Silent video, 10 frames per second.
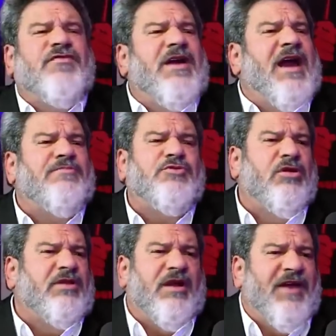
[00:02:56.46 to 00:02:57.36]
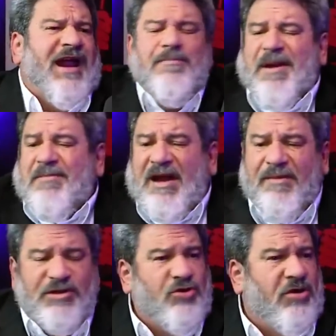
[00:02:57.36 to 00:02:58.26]
Mas foi absolutamente. Era a
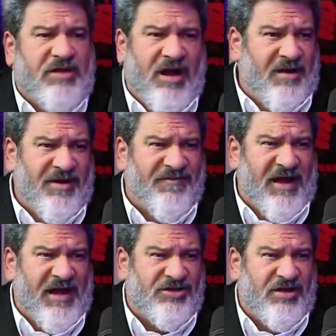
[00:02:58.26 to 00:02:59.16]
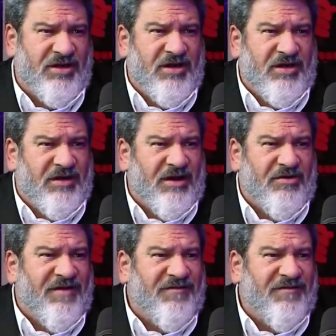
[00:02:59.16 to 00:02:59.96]
primeira pessoa que estava na minha frente. Uhum. Não, né,